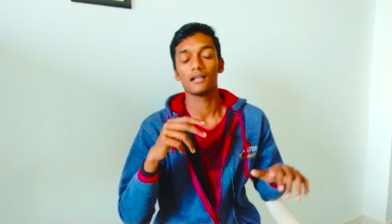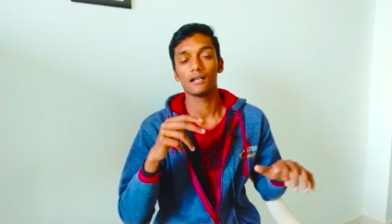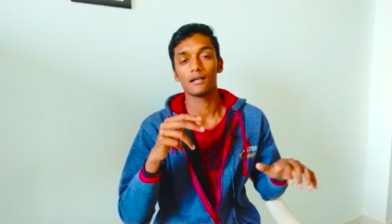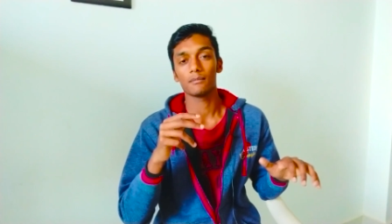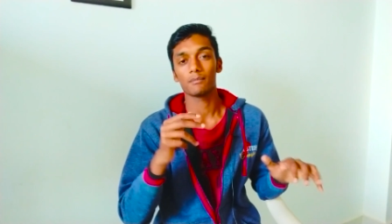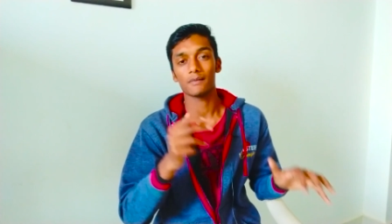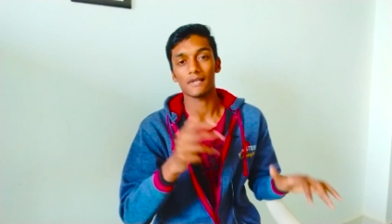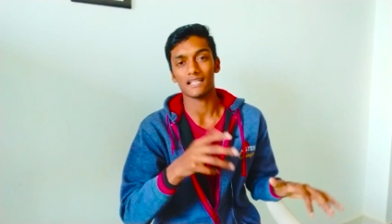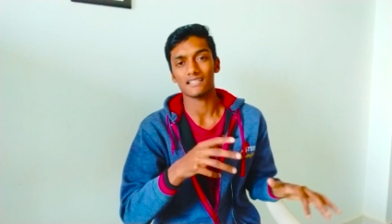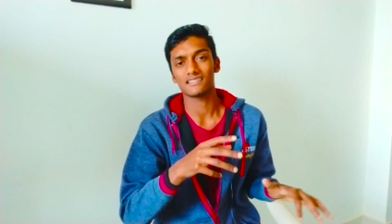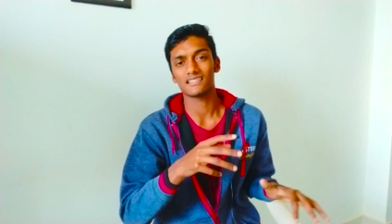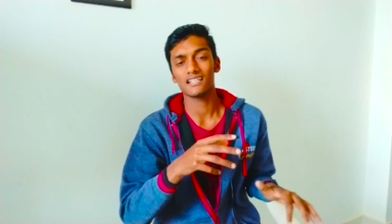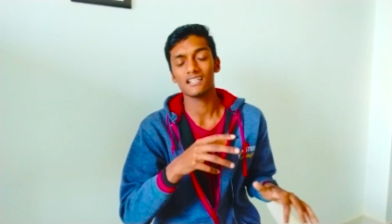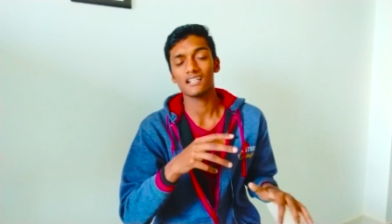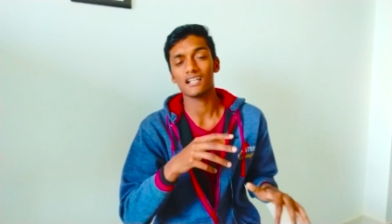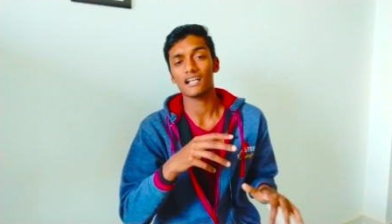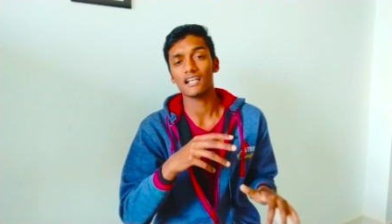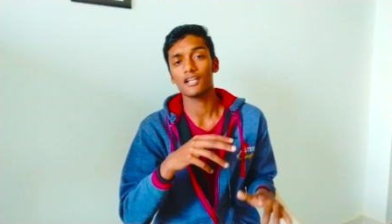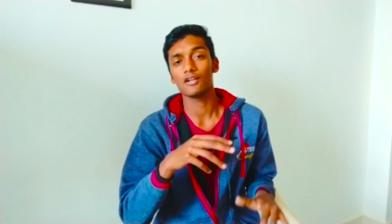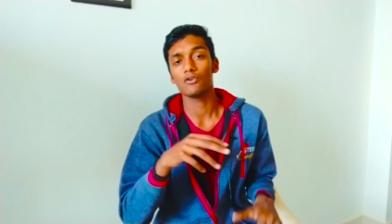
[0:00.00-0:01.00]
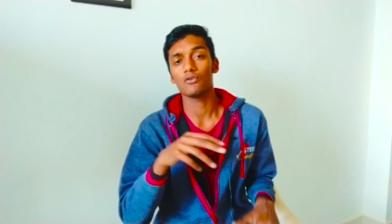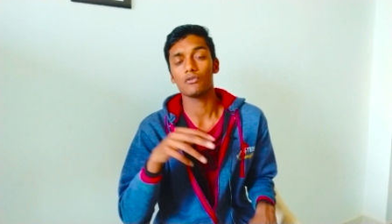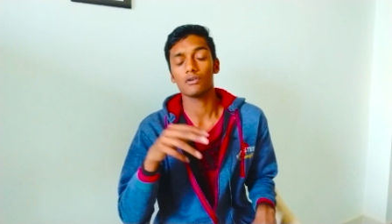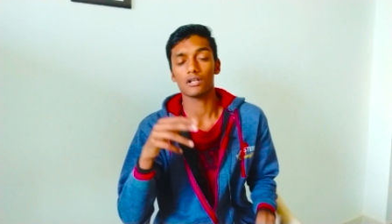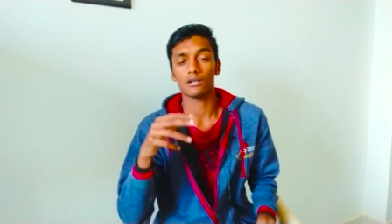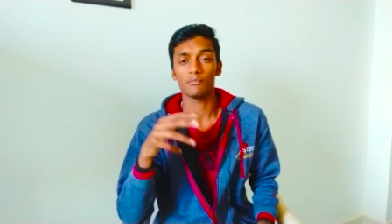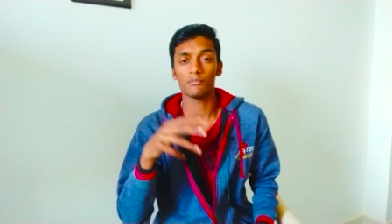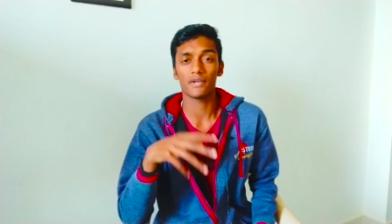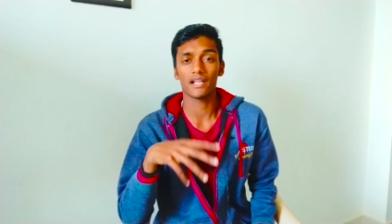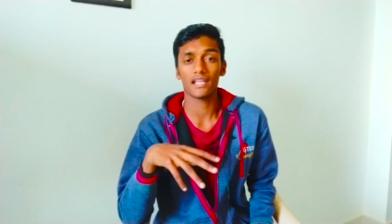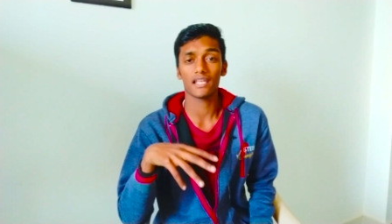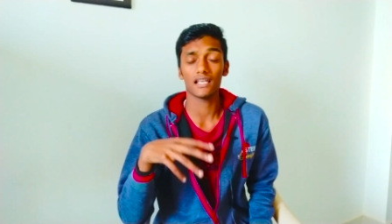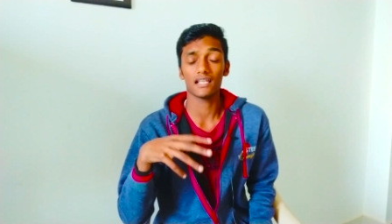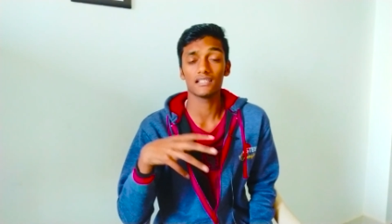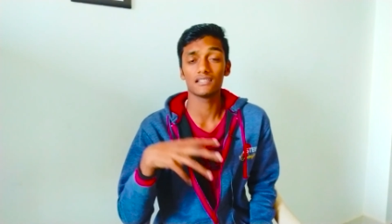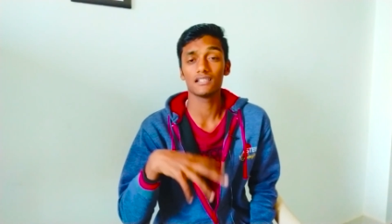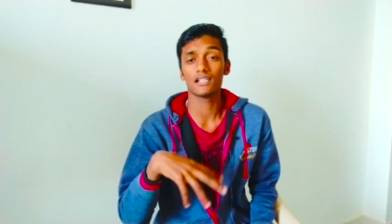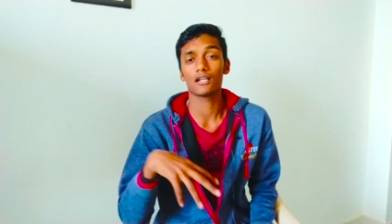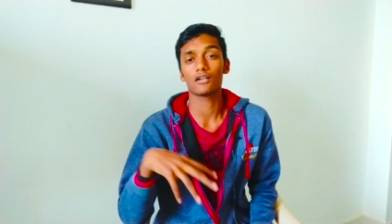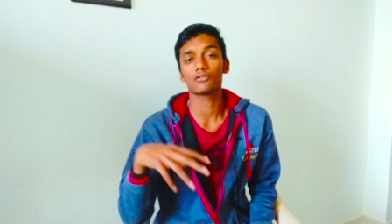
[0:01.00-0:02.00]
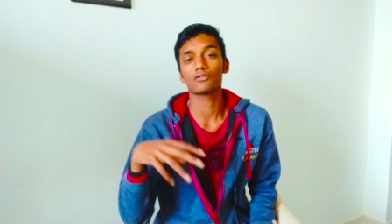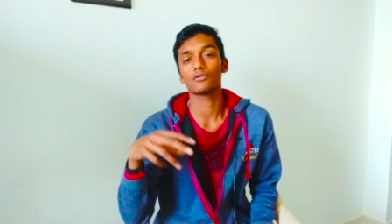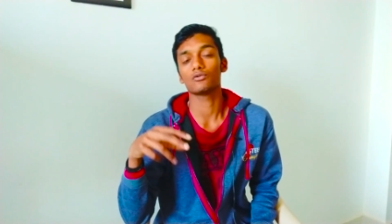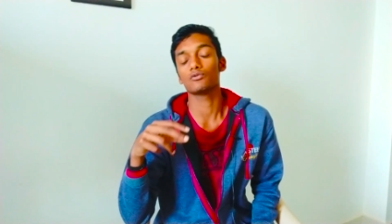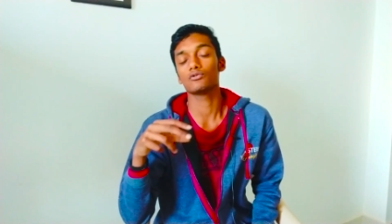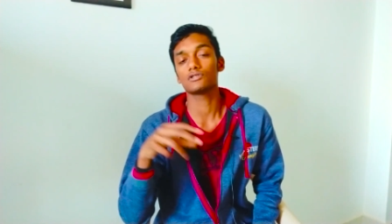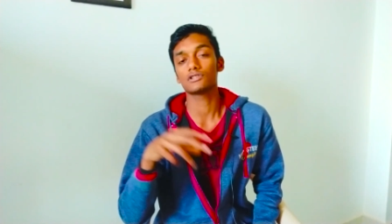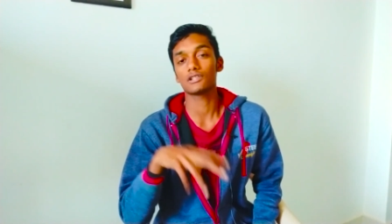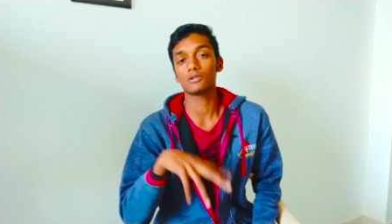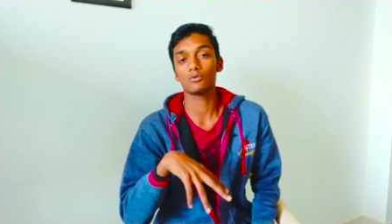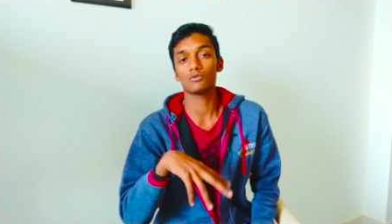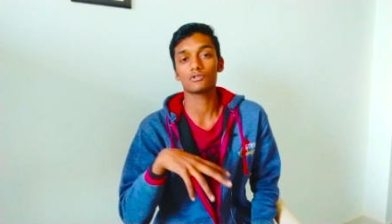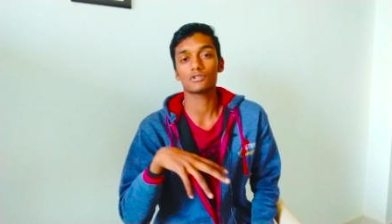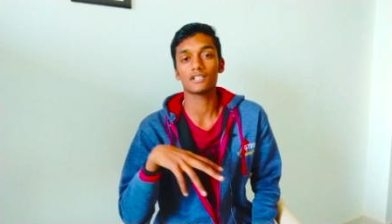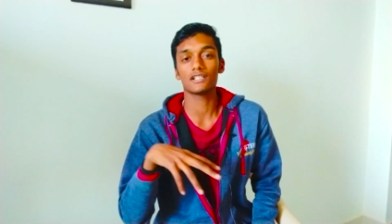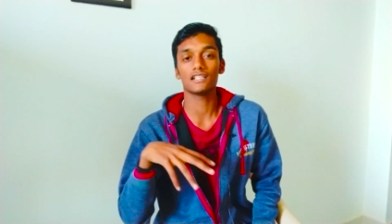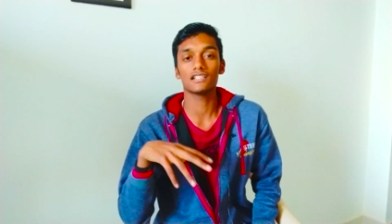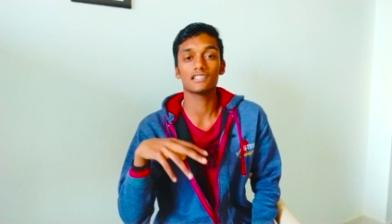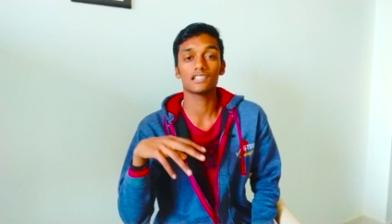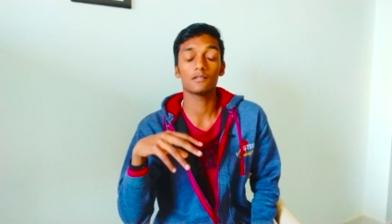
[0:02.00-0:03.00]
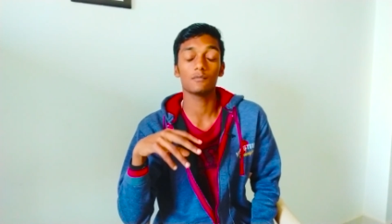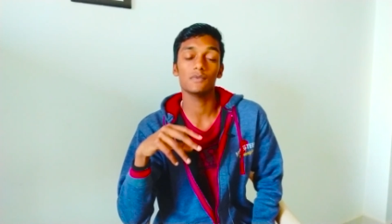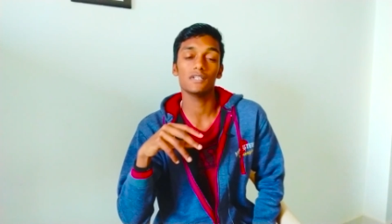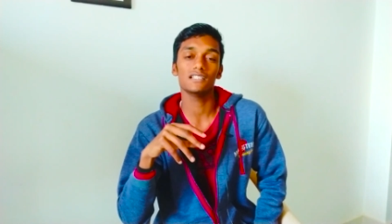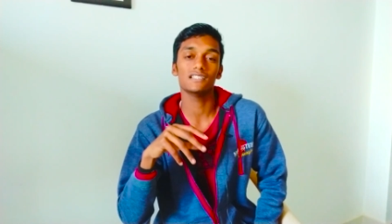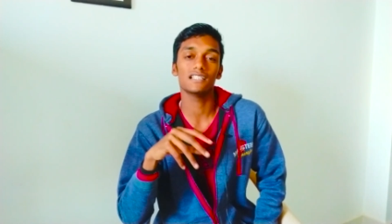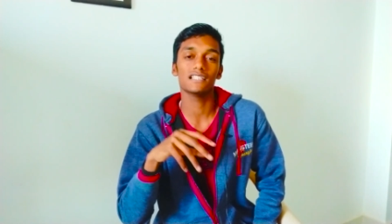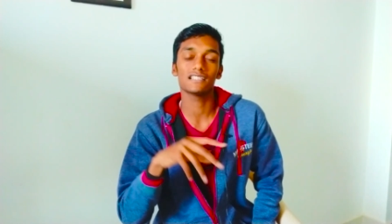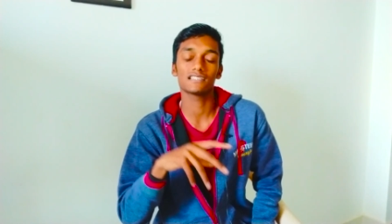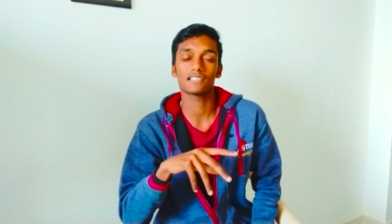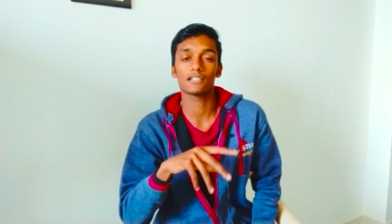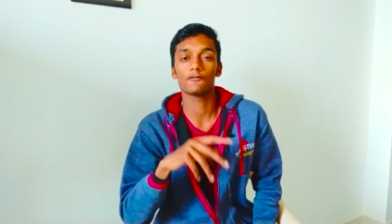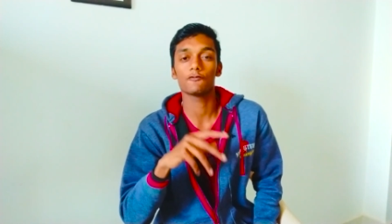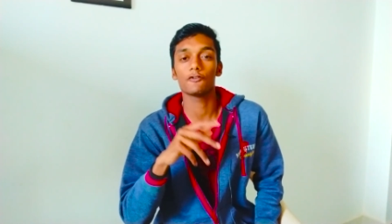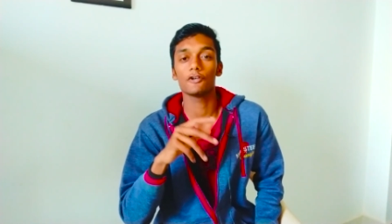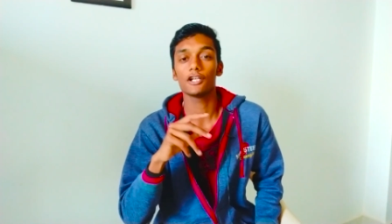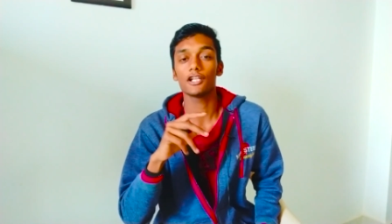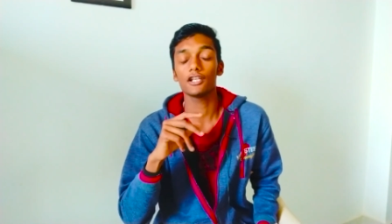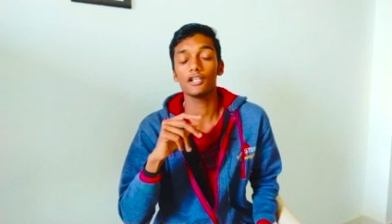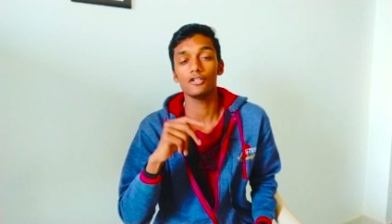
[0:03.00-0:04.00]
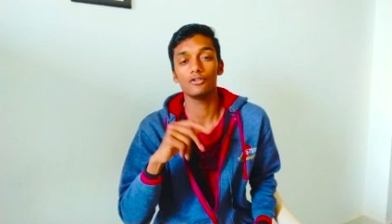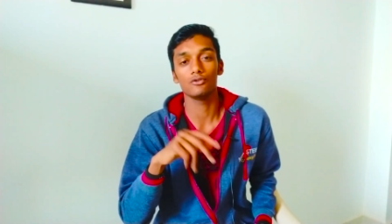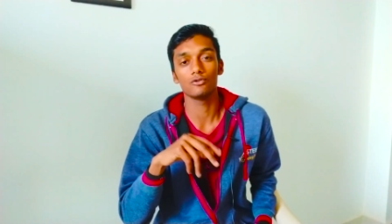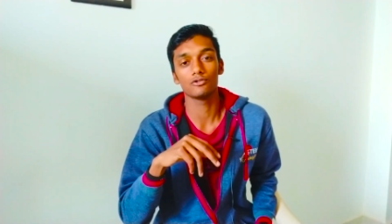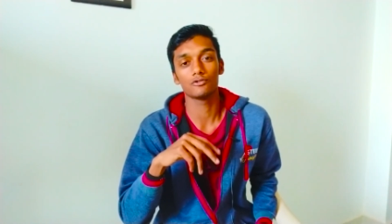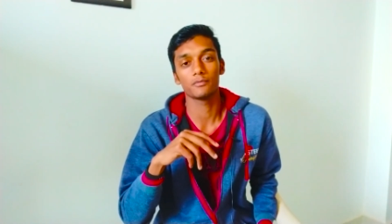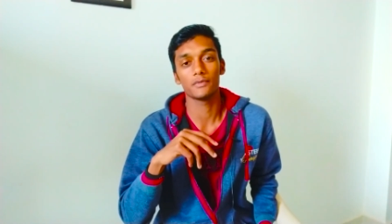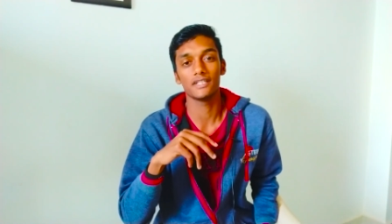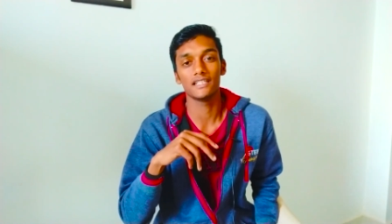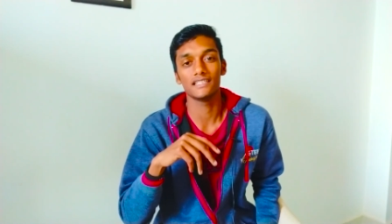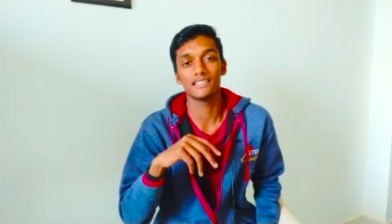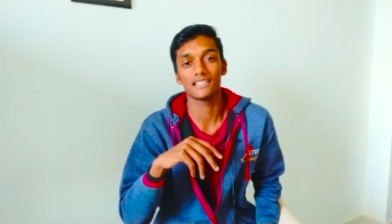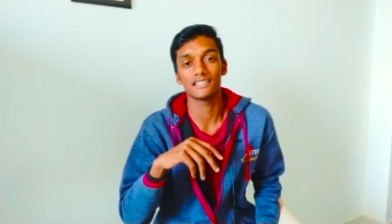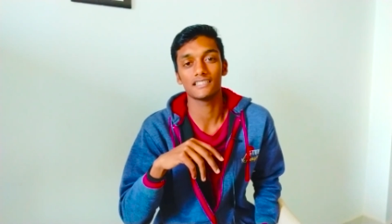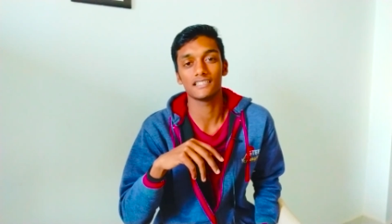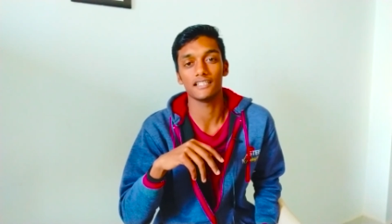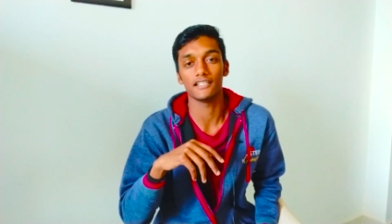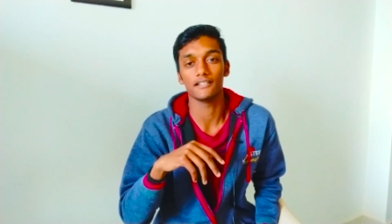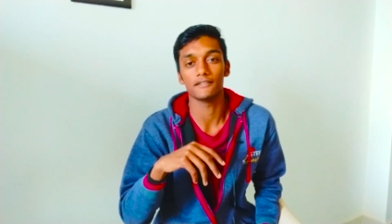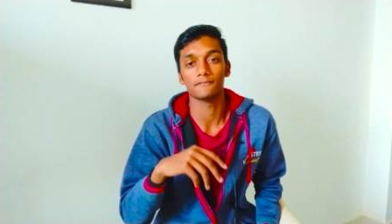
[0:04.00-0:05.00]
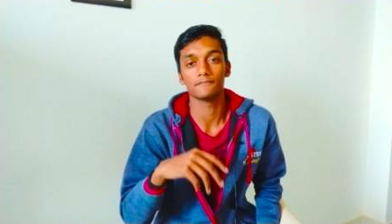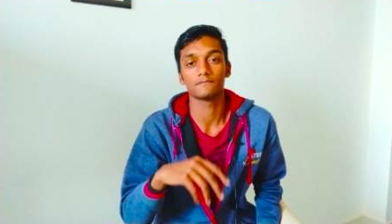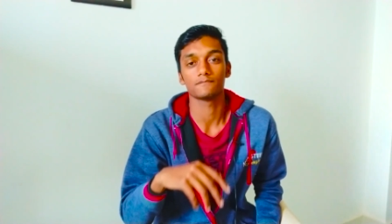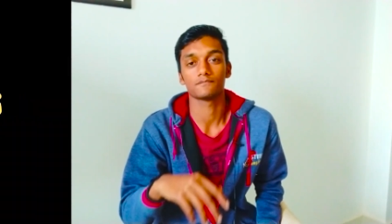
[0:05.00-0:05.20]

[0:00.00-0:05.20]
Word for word: प्लास्टिंग करनी हो कमरे के अंदर तो उस उस कंडीशन में ये स्केप फोल्डिंग यूज़ में ली जाती है